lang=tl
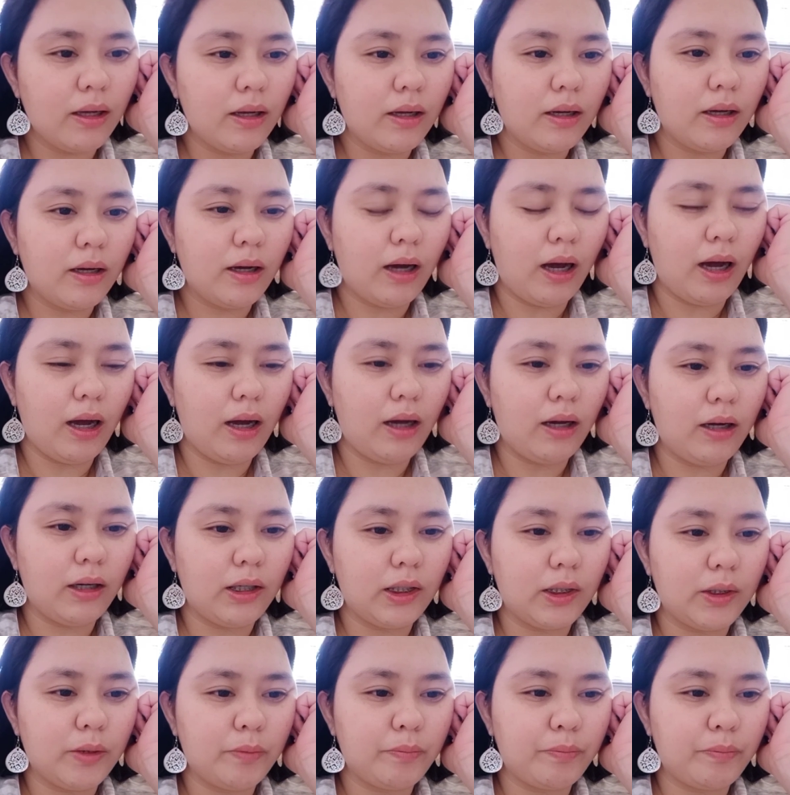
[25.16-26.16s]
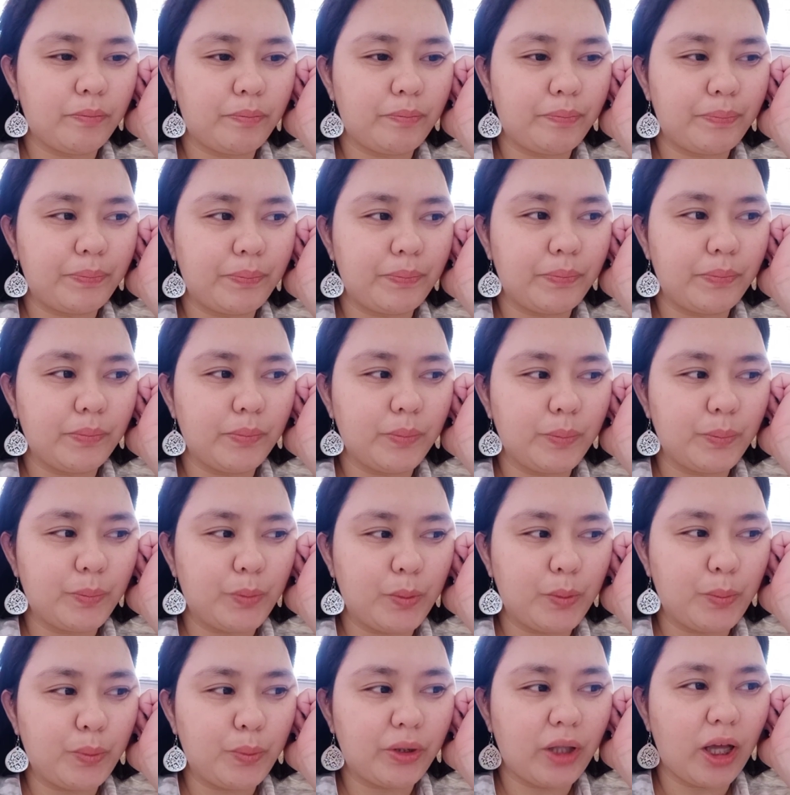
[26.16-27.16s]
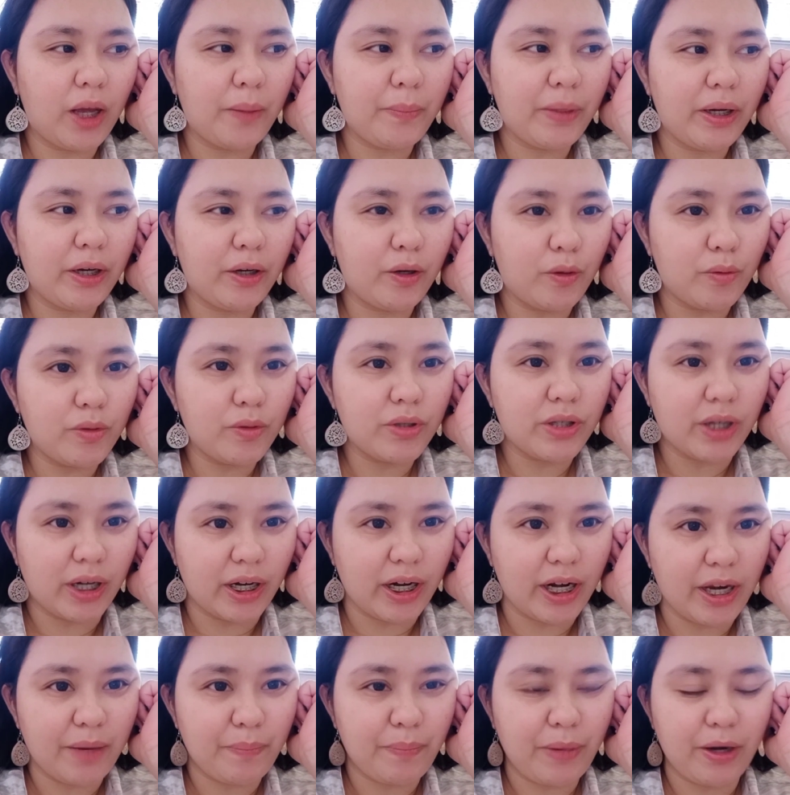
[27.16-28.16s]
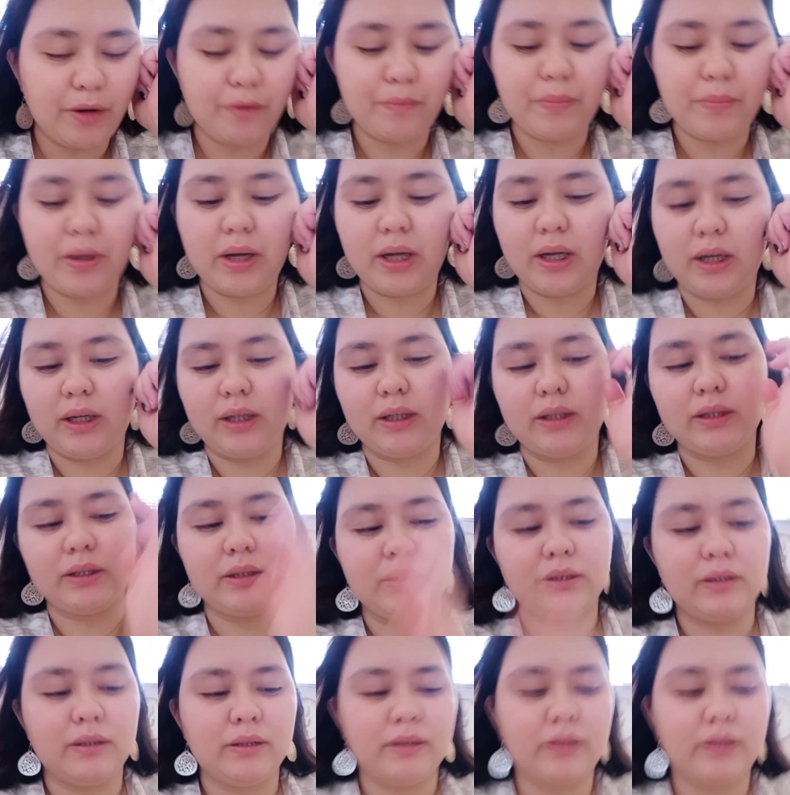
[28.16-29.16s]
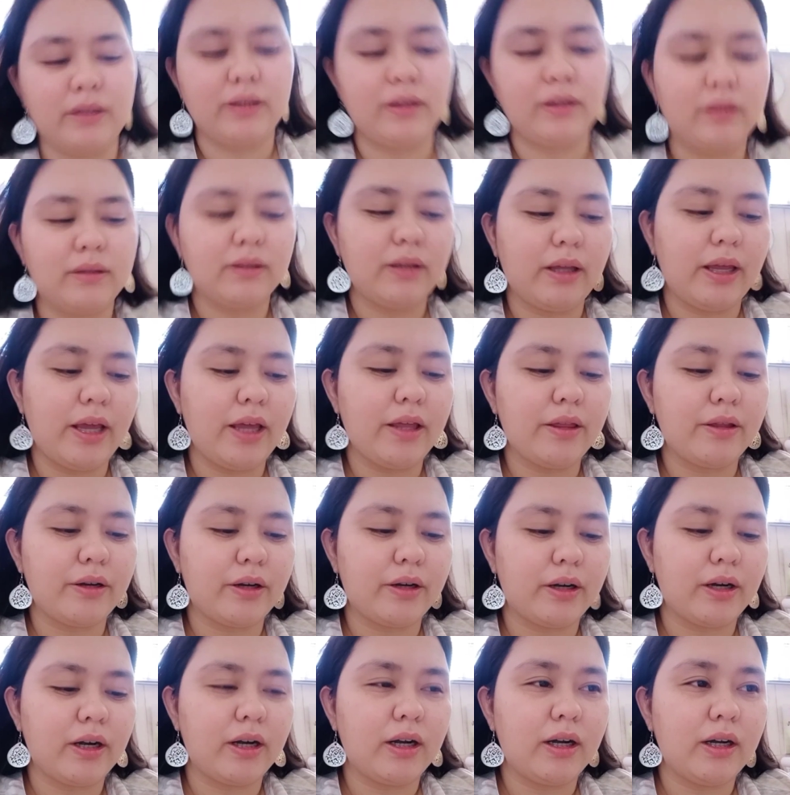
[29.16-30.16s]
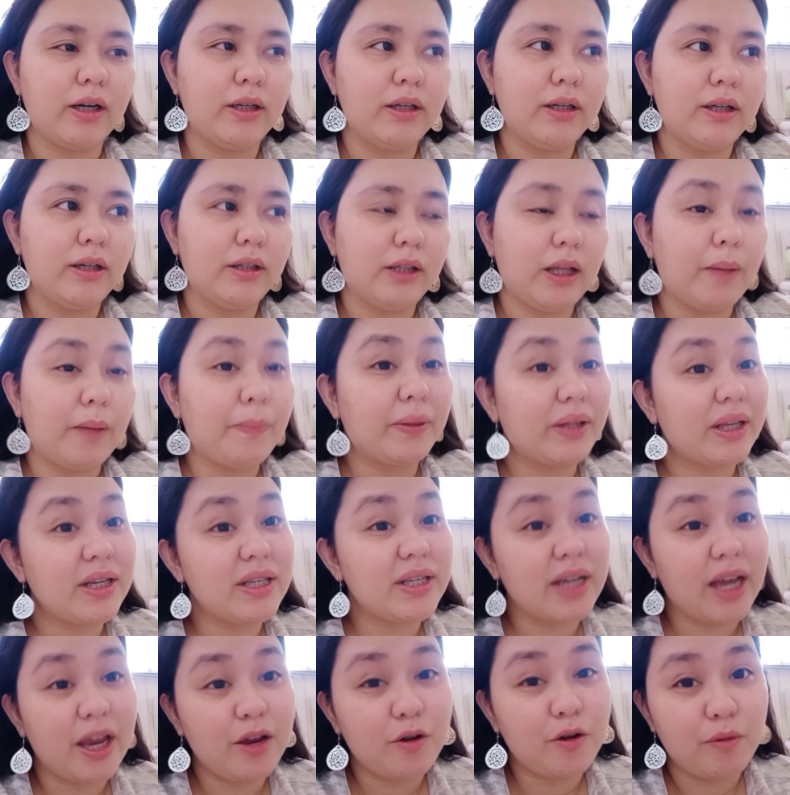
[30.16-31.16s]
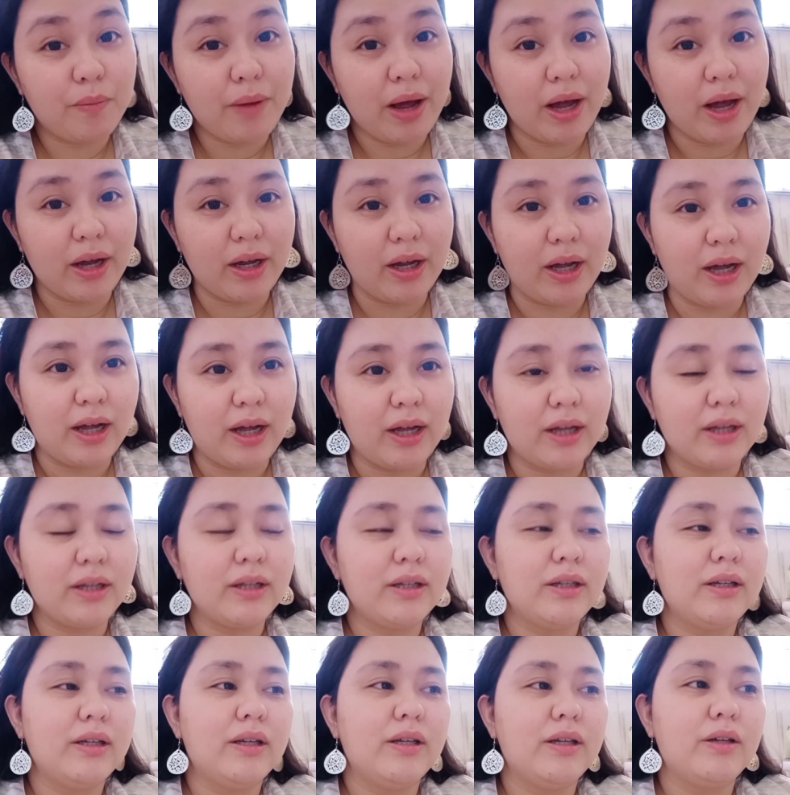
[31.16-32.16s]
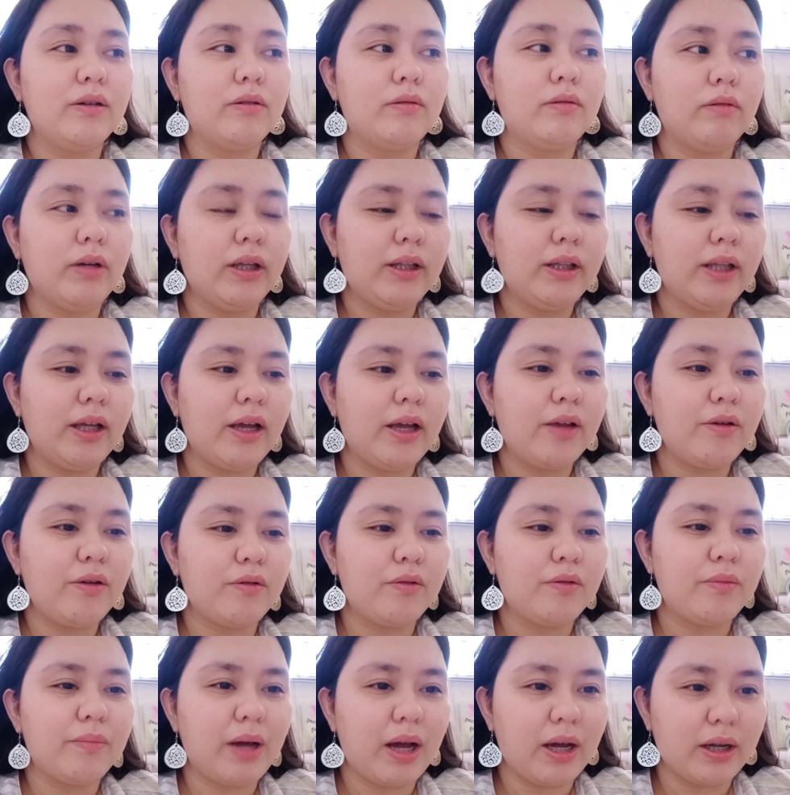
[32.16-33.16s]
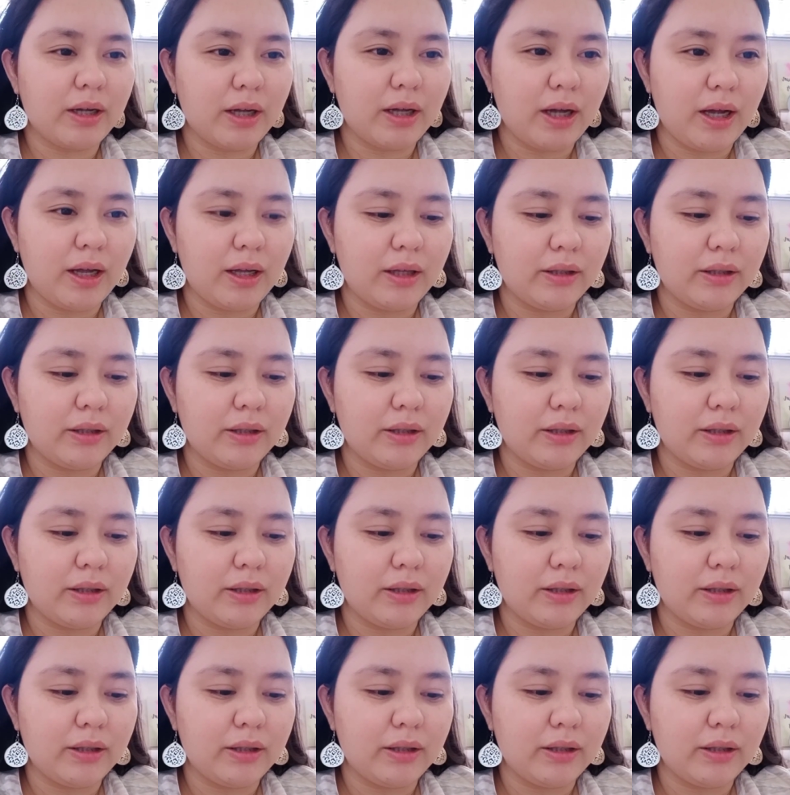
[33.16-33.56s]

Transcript: uh, pupunta kaming grocery pero baka either dapat kasi ngayong umaga. Kung hindi ngayong umaga,